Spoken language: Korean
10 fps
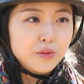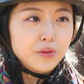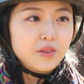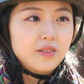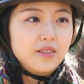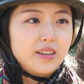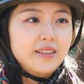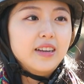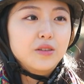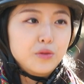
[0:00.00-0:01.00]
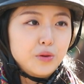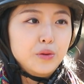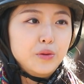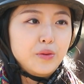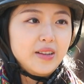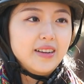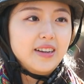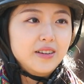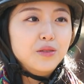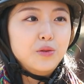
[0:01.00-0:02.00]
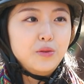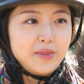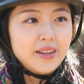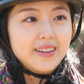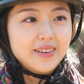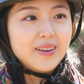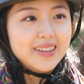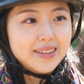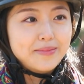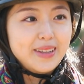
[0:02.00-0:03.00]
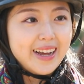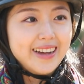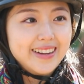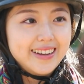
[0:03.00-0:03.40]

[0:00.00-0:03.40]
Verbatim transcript: 또 신체적으로도 굉장히 큰 도움이 되는 것 같습니다.